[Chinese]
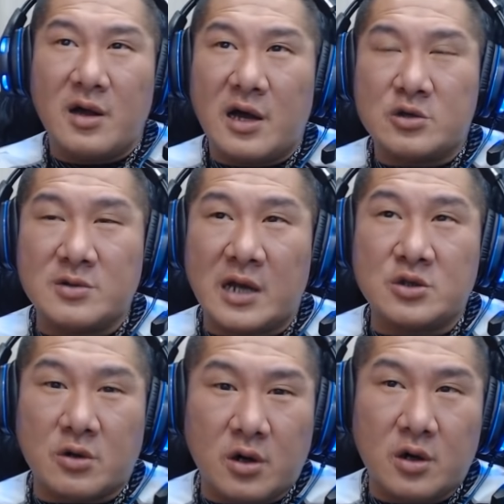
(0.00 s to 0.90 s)
啊，孙安
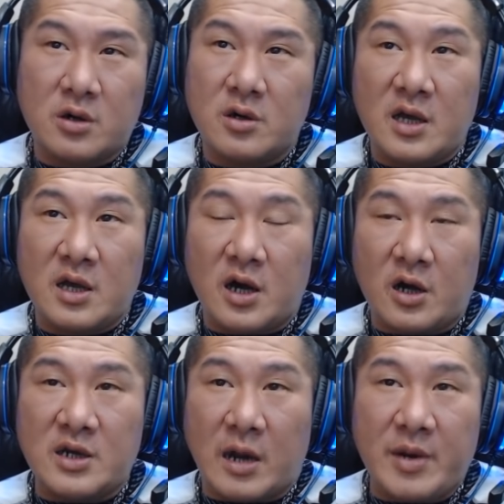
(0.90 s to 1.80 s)
祖哦，
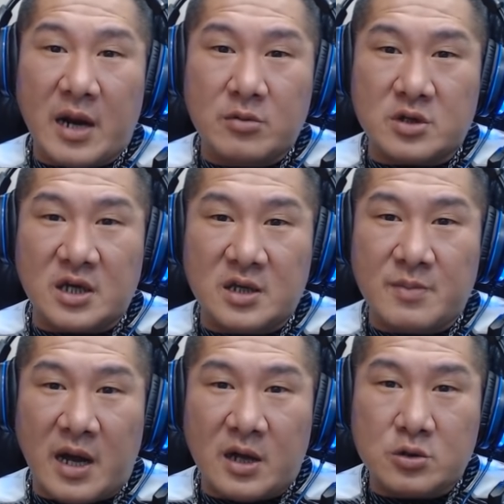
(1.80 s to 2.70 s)
因老爸老母伫因
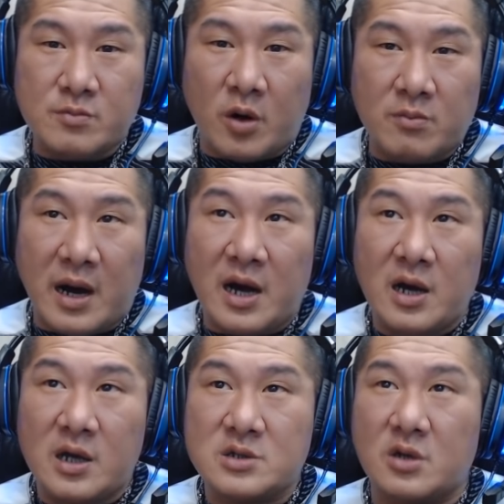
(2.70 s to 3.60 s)
嘛，孙鹏嘛。
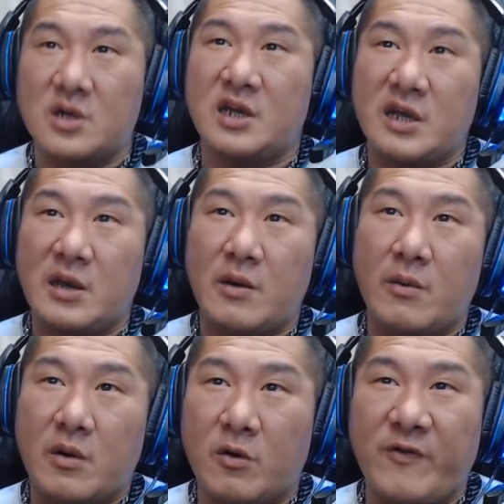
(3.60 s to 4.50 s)
所以你
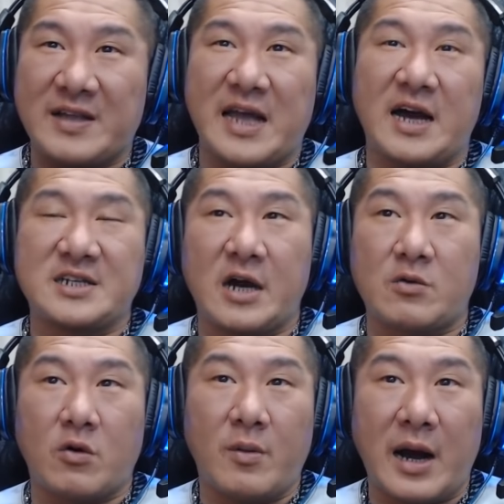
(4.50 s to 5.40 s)
有放大的效
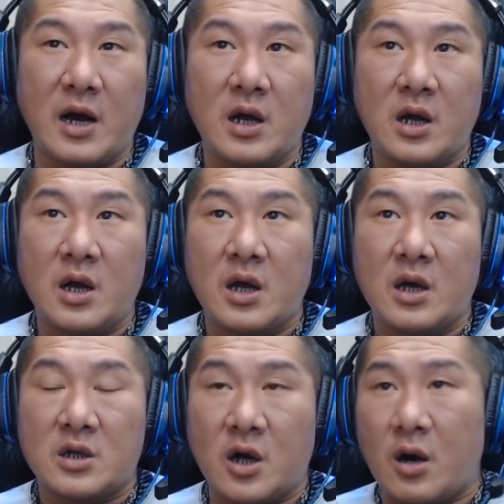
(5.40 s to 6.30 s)
果嘛，
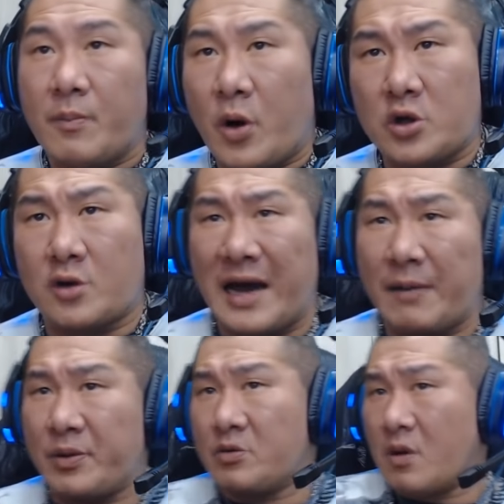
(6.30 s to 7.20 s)
对哦。泼铜狼，
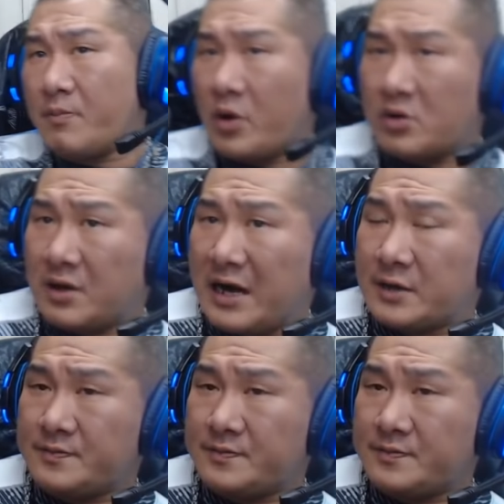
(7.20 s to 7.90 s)
比如讲泼铜狼，